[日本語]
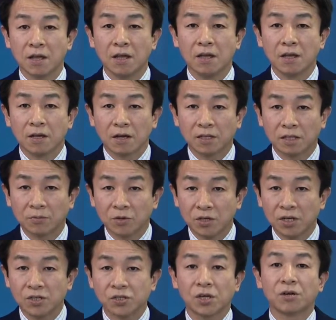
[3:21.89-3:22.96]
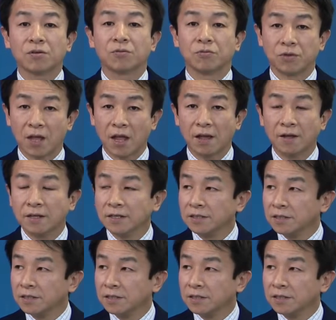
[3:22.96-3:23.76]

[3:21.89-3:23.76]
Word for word: ね方もいらっしゃるので